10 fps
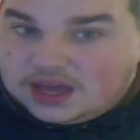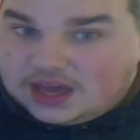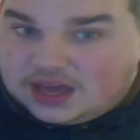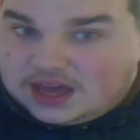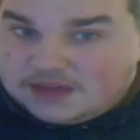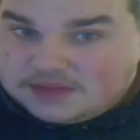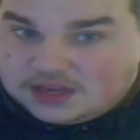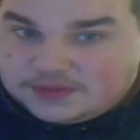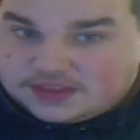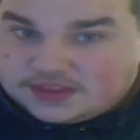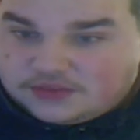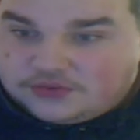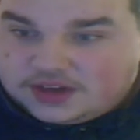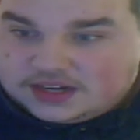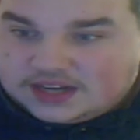Ähm, ich würde
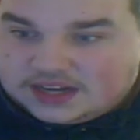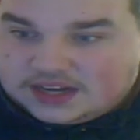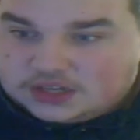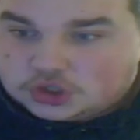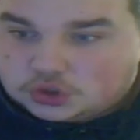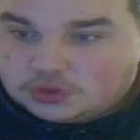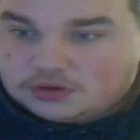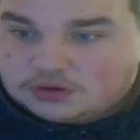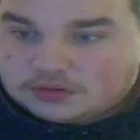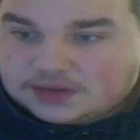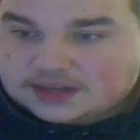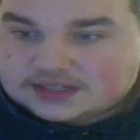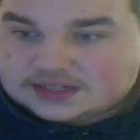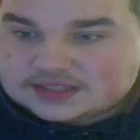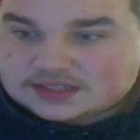dafür eine kleine Entschuldigung machen,
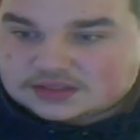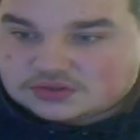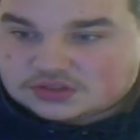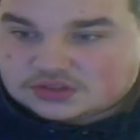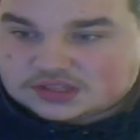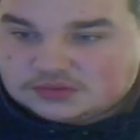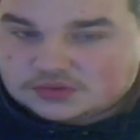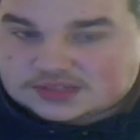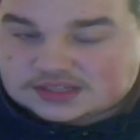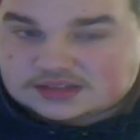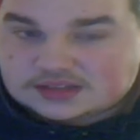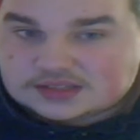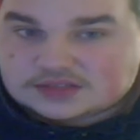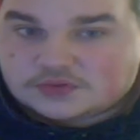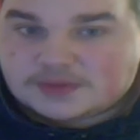dass ich das trotzdem nutze. Das
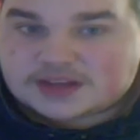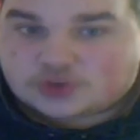ist für mein